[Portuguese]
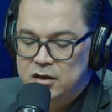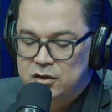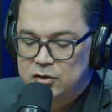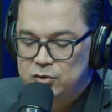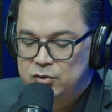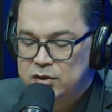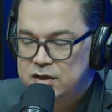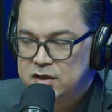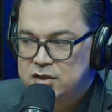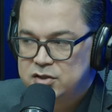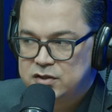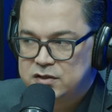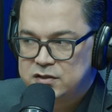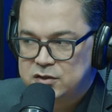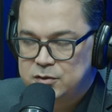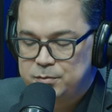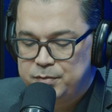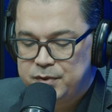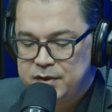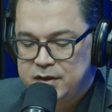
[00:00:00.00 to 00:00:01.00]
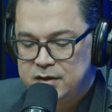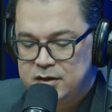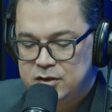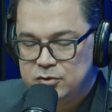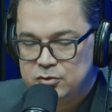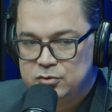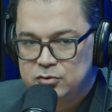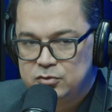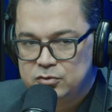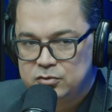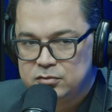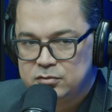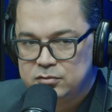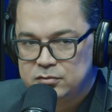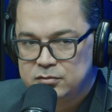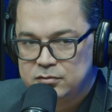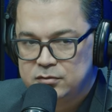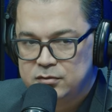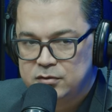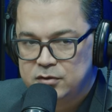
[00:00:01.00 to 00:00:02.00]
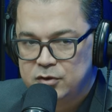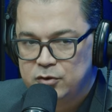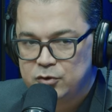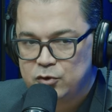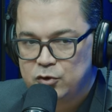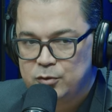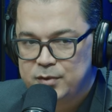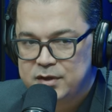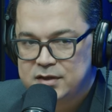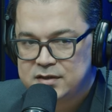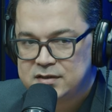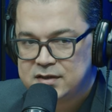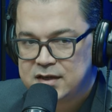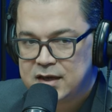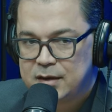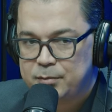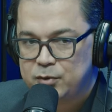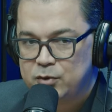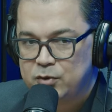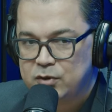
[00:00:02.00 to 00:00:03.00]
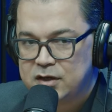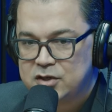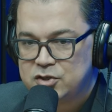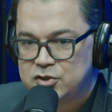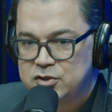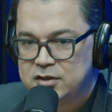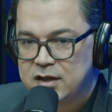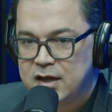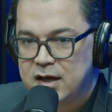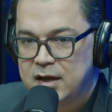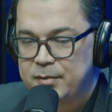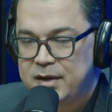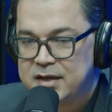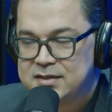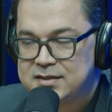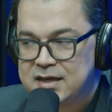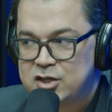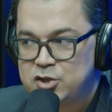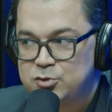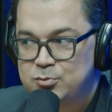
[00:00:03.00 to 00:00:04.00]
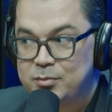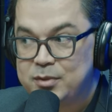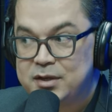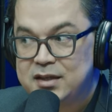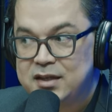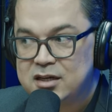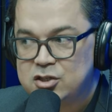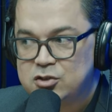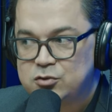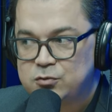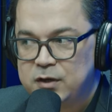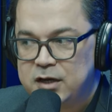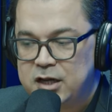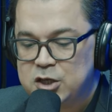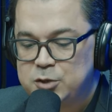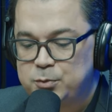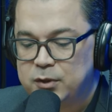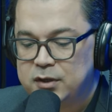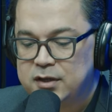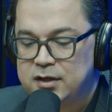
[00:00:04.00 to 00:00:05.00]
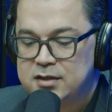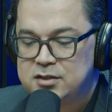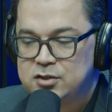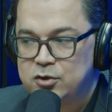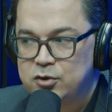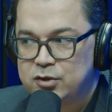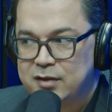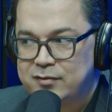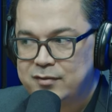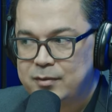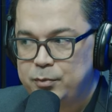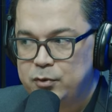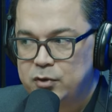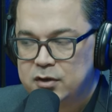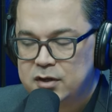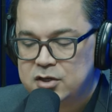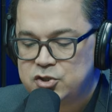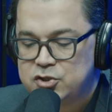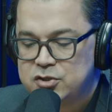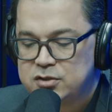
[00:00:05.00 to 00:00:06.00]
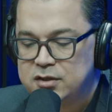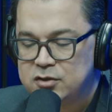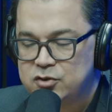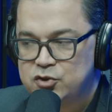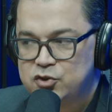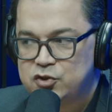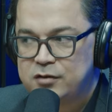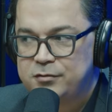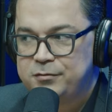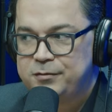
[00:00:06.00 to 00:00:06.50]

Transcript: Durante esse período, eu comecei a procrastinar, mas aí de uma maneira diferente, porque antes eu estava procrastinando só